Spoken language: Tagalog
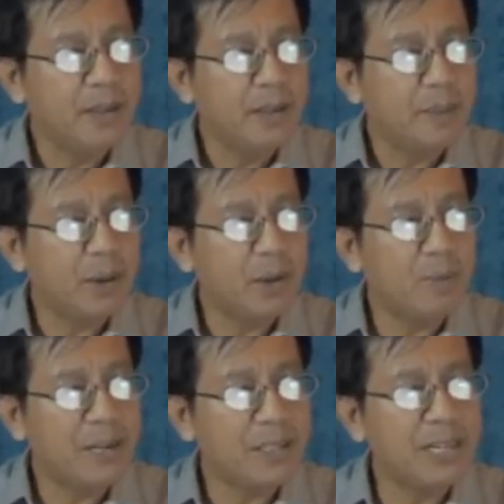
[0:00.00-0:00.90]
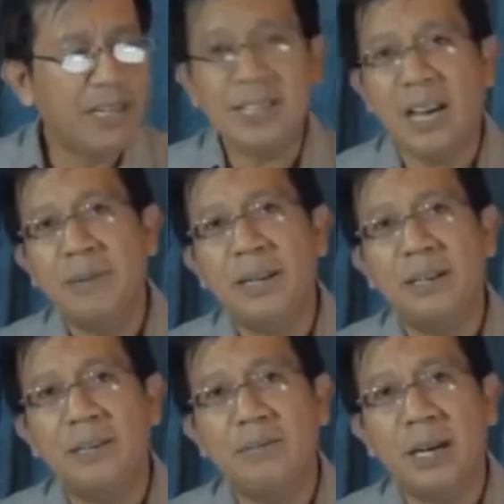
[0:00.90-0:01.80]
Pero ano ba ang sinasabi
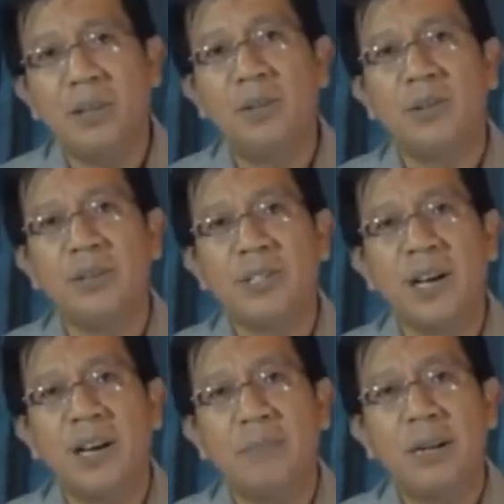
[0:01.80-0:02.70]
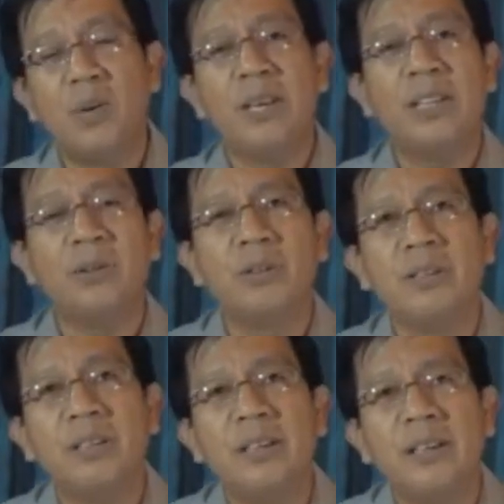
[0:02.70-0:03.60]
ng Panginoon sa panahong ito
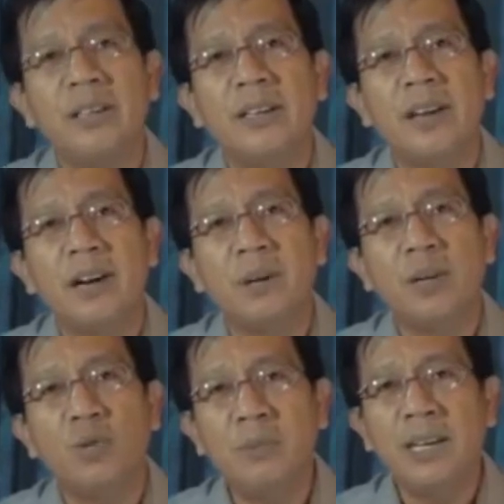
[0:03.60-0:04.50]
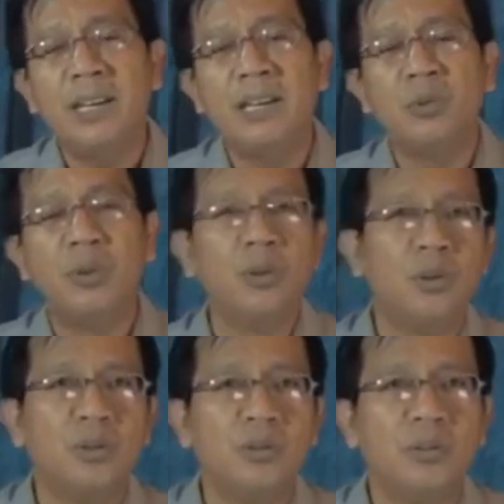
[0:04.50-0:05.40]
na kapag tumigil ang
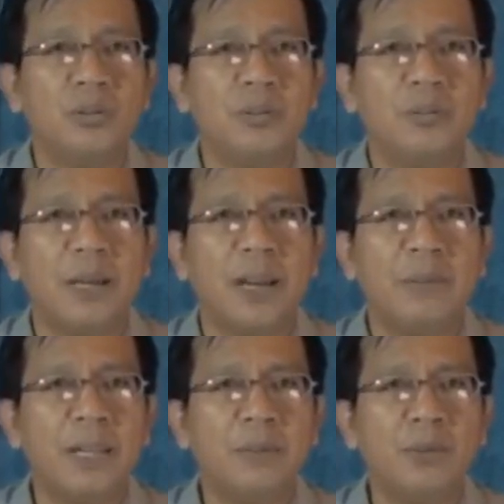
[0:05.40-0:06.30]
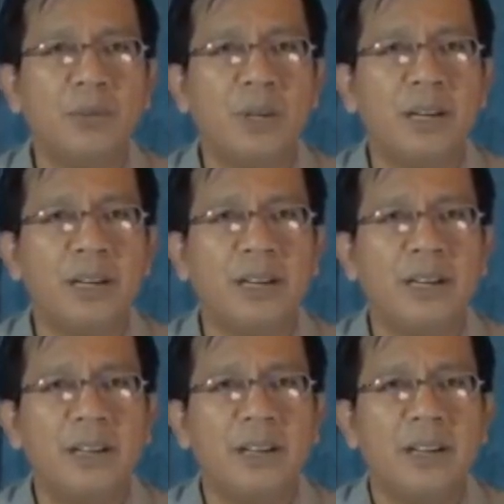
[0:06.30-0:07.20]
mundo, marami na pong uh,
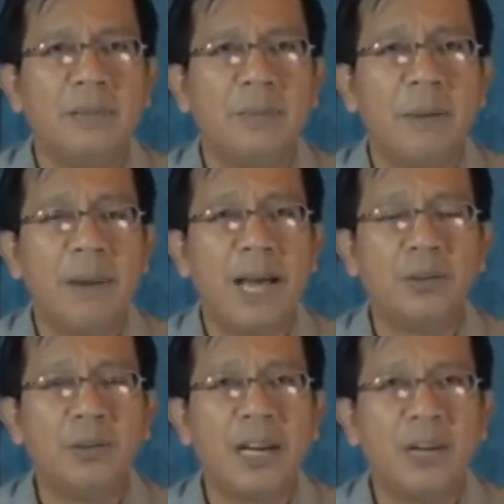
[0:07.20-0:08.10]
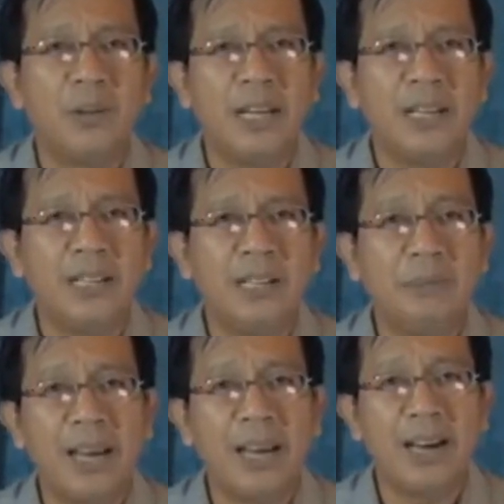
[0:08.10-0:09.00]
mga plano tayo na hindi na
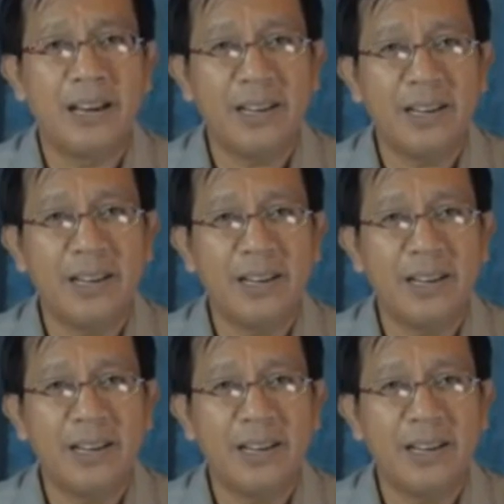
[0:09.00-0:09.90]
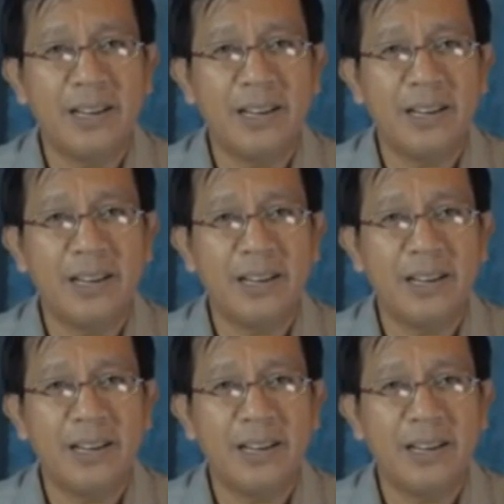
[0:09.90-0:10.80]
mangyayari. No,
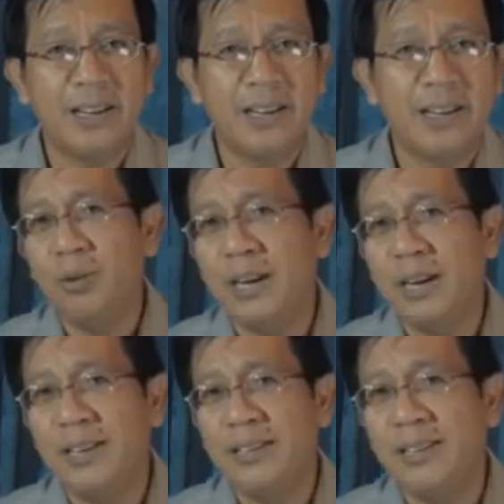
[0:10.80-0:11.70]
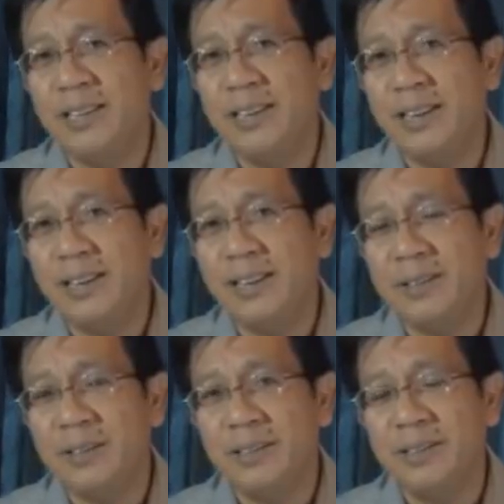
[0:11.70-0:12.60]
mga graduation na hindi
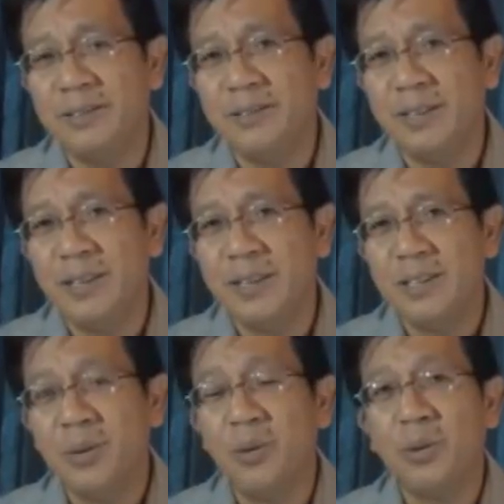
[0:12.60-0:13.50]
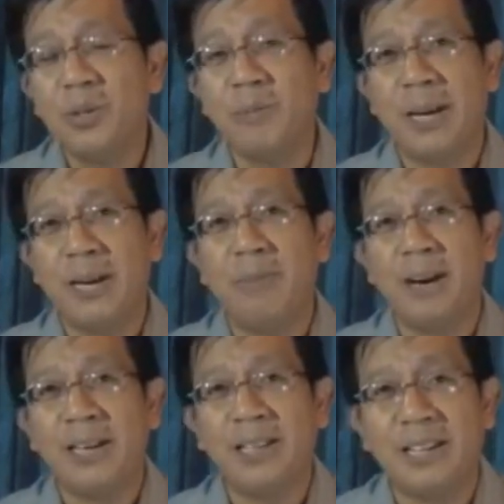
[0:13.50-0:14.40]
na siguro sa
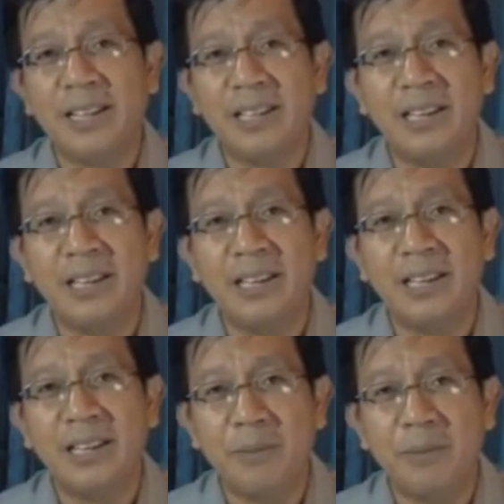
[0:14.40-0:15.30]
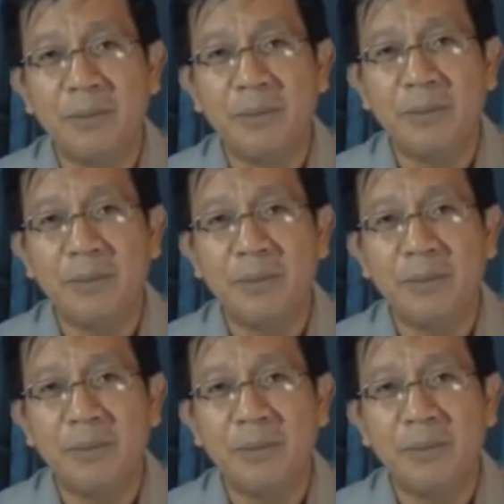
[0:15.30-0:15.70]
bahay-bahay na lang dadalhin ng mga diploma.